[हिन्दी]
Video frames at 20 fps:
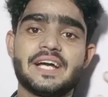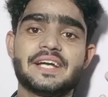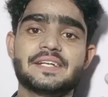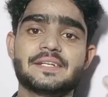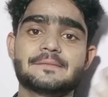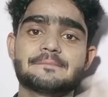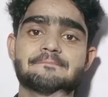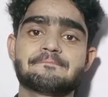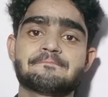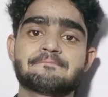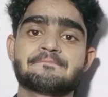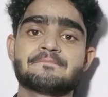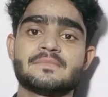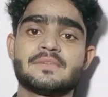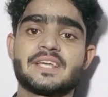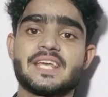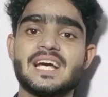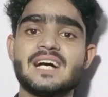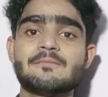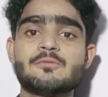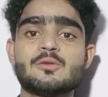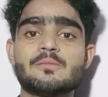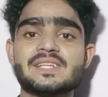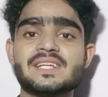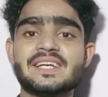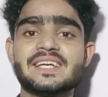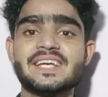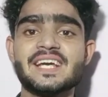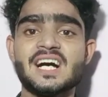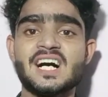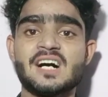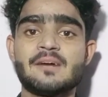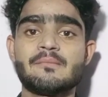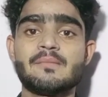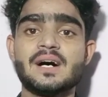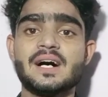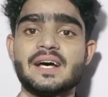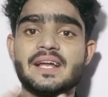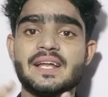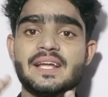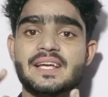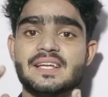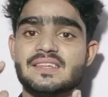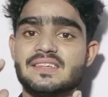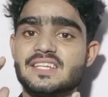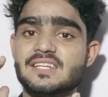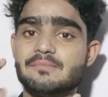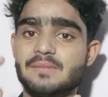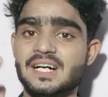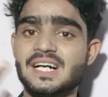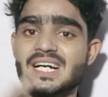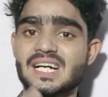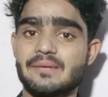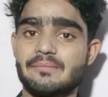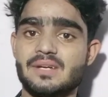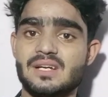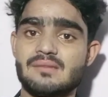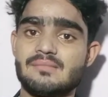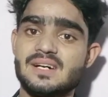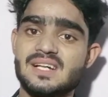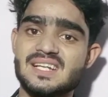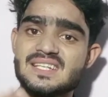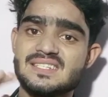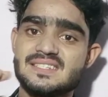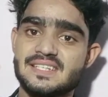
नाइन क्या आपको पता है कि हमारे दिमाग में हमारे